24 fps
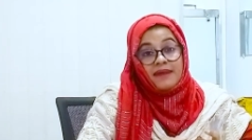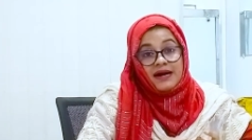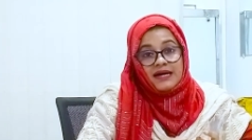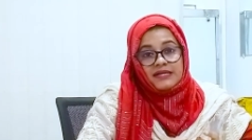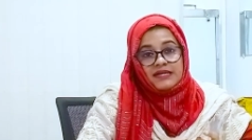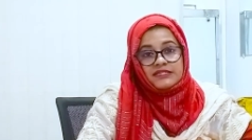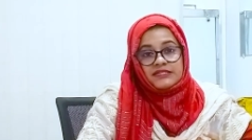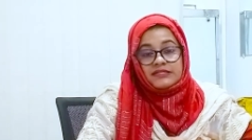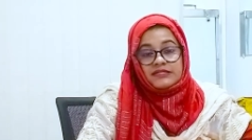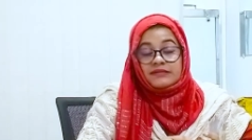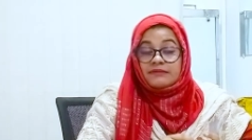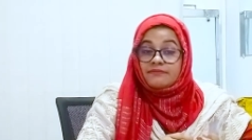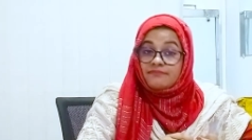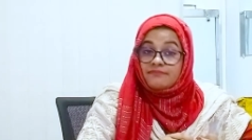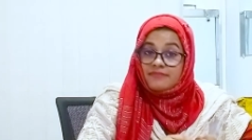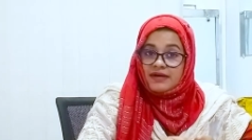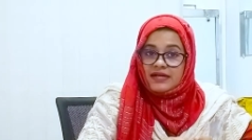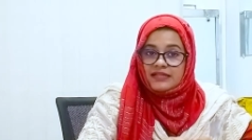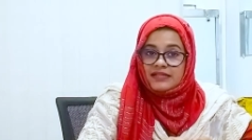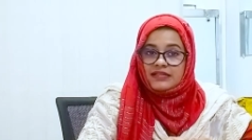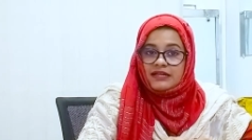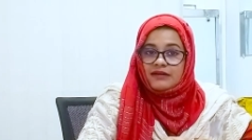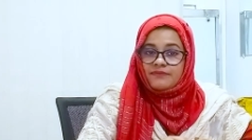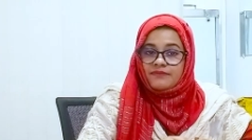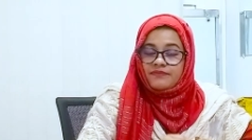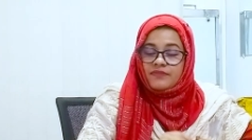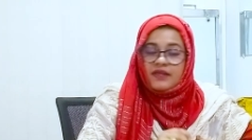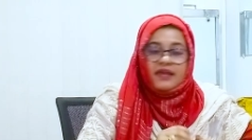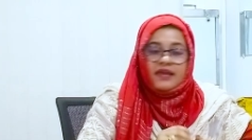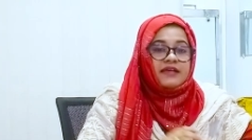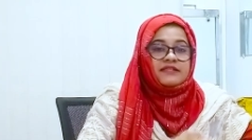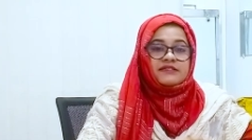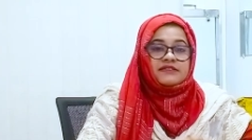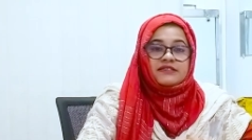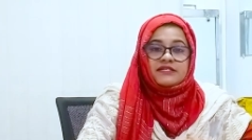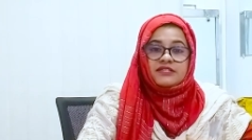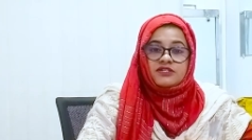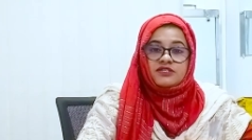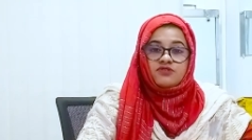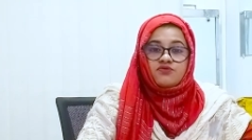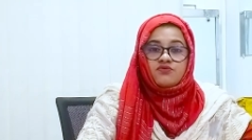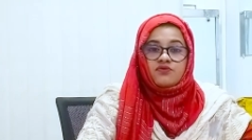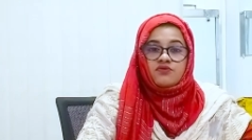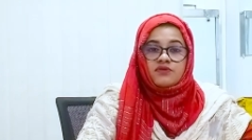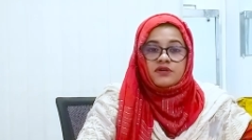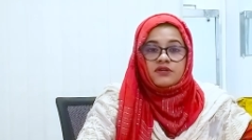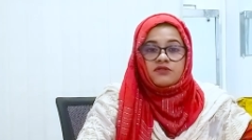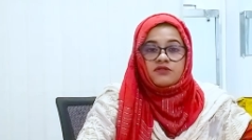মাছ বাদাম এই
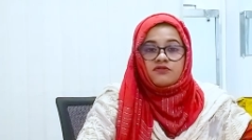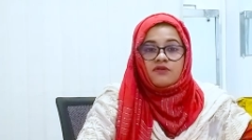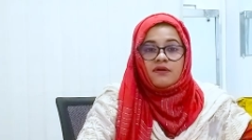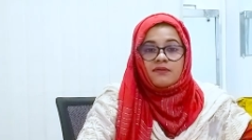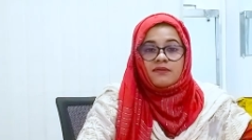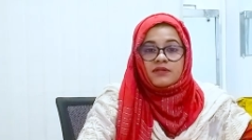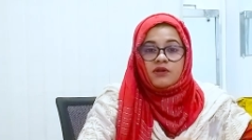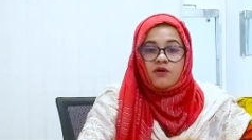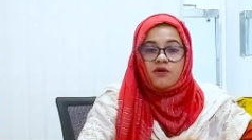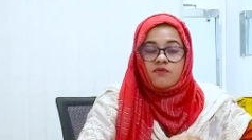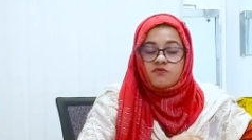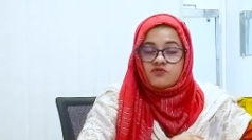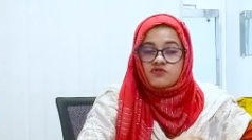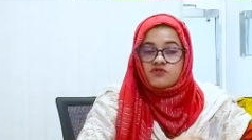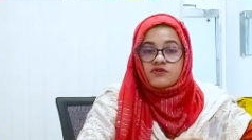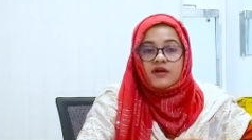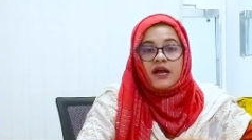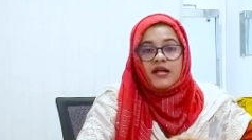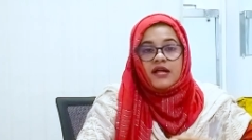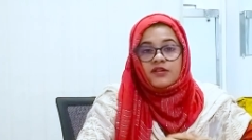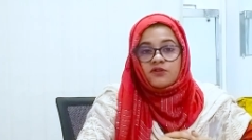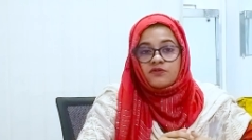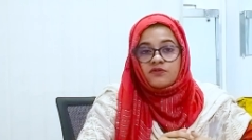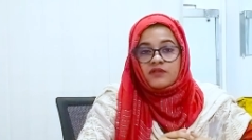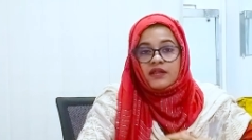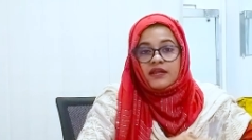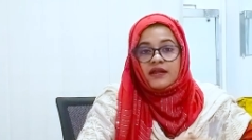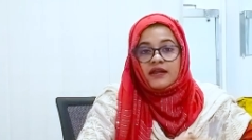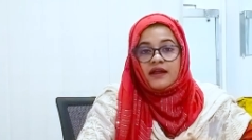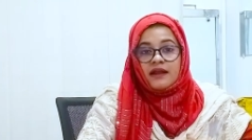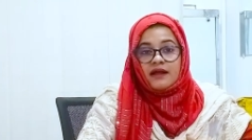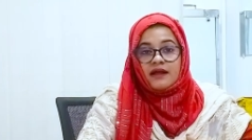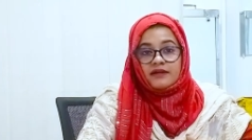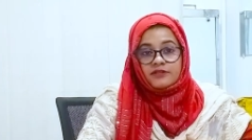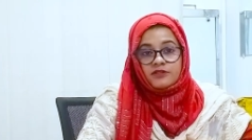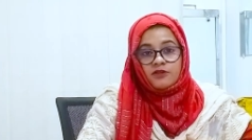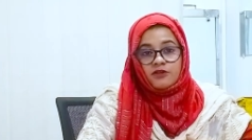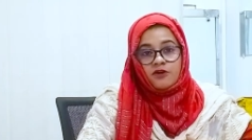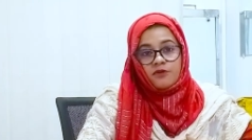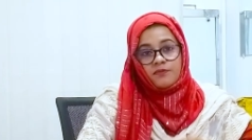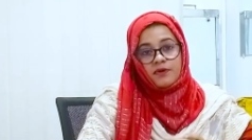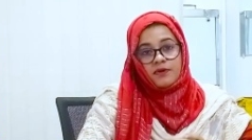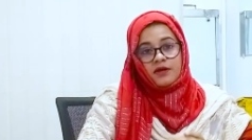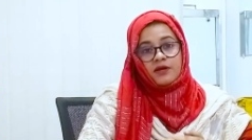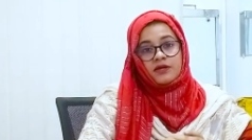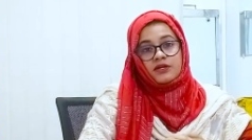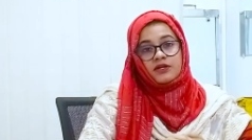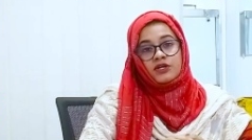জিনিসগুলো কিন্তু আমাদের অবশ্যই খাদ্য তালিকায় রাখতে
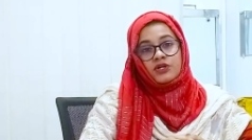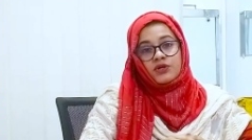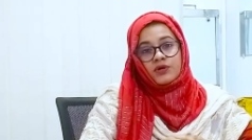হবে